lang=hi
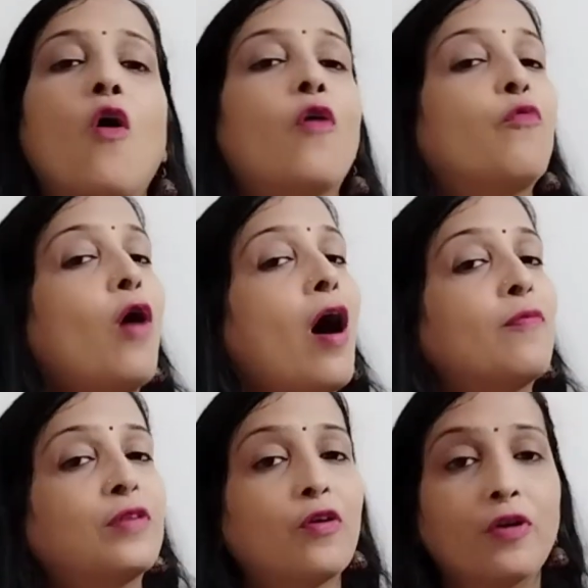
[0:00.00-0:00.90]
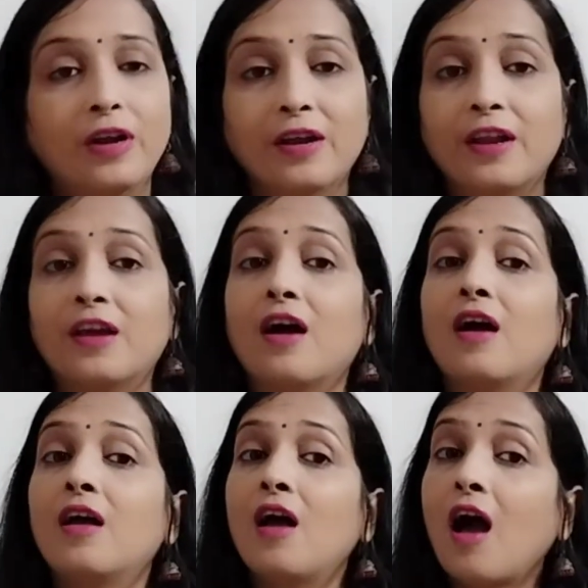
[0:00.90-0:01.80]
और वो आपसे कांटेक्ट
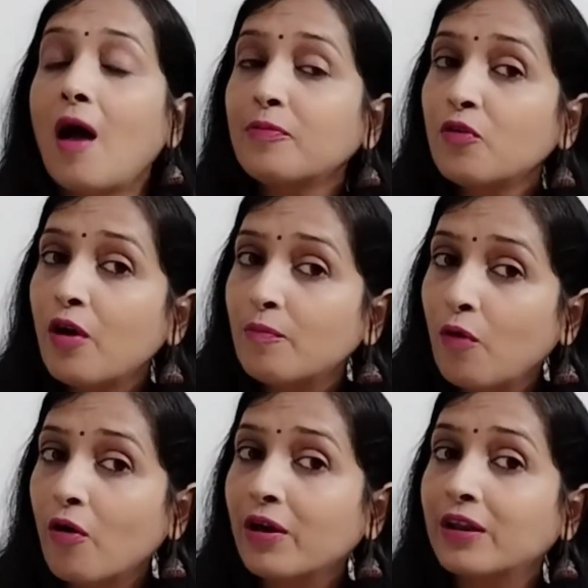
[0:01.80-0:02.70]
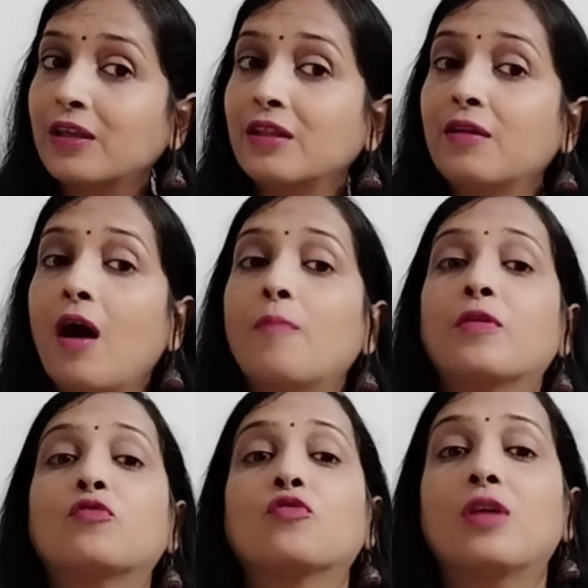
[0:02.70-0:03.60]
करेगा आपको अनब्लॉक करके
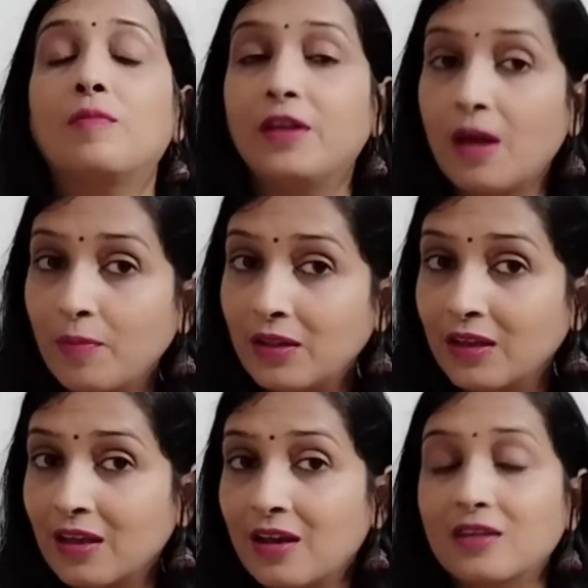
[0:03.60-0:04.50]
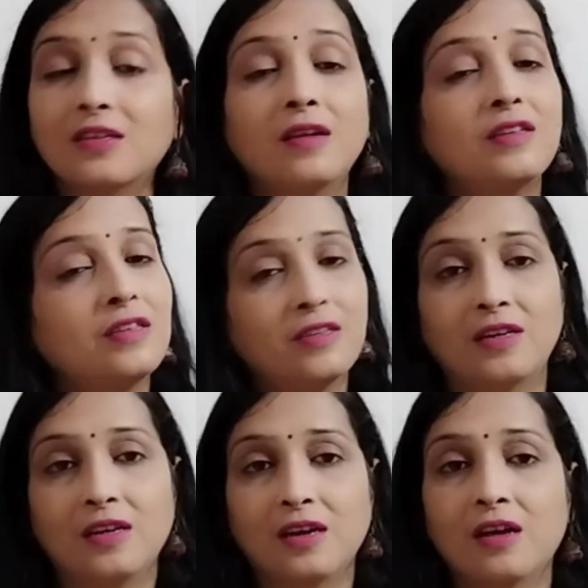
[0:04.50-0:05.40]
आपके सोशल मीडिया पे देखेगा सारी चीज़ें
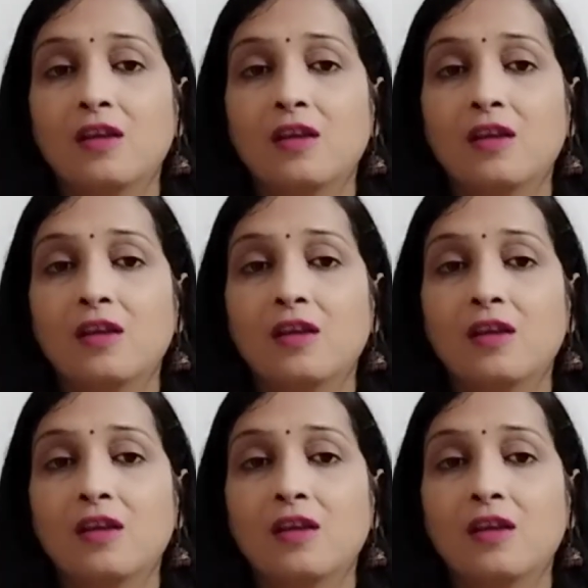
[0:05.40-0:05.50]
करेगा